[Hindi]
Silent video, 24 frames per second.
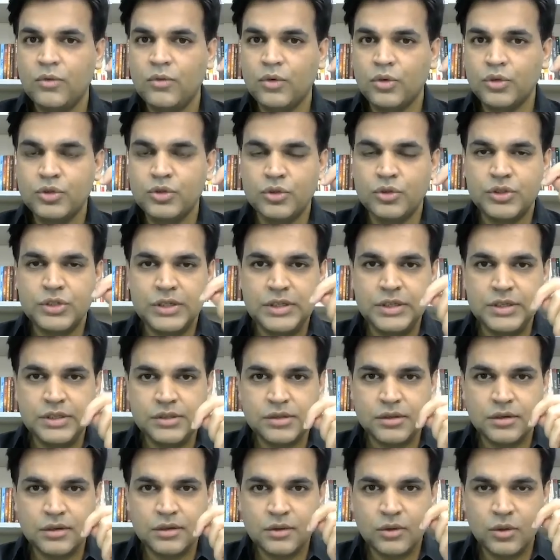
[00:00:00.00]
वो जो
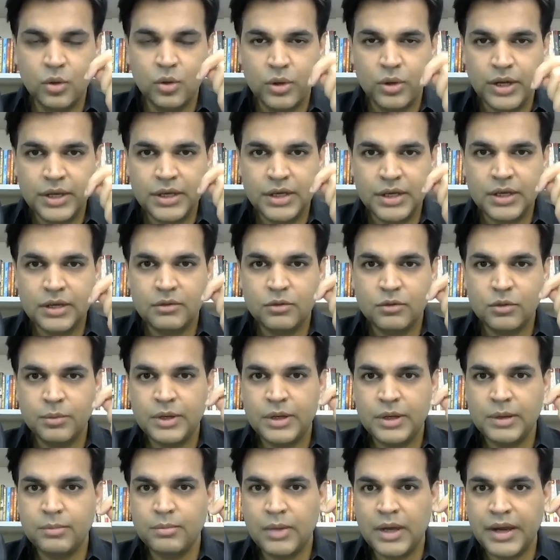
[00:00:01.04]
चीज हो रही है वो
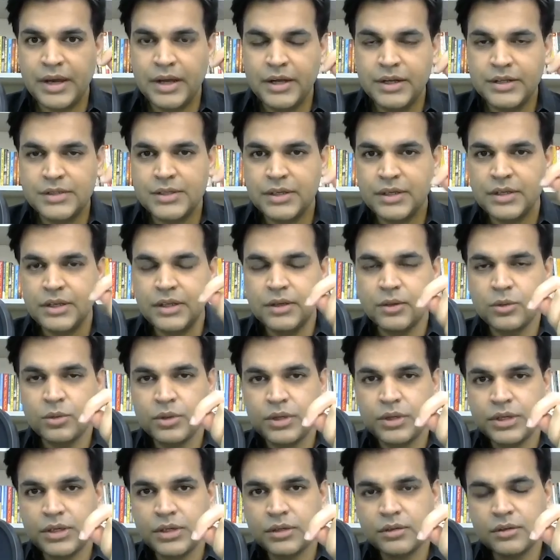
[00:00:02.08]
मेरे माइंड से नहीं हो
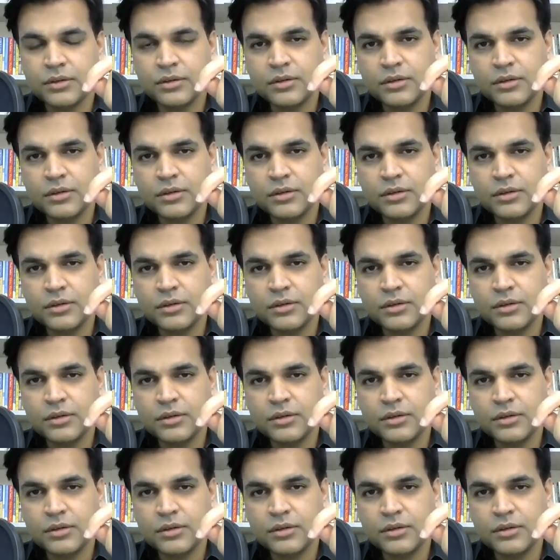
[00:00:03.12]
रही है